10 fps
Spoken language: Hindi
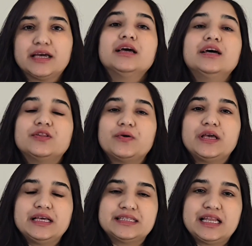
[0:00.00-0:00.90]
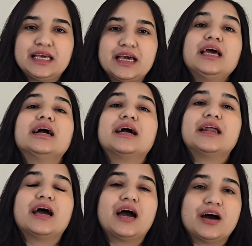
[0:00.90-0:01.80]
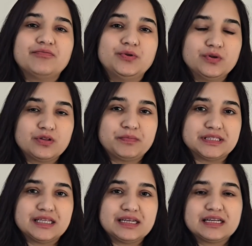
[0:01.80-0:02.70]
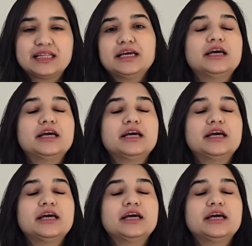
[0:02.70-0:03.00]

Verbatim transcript: है तो इसलिए अगर आप दूध पसंद करते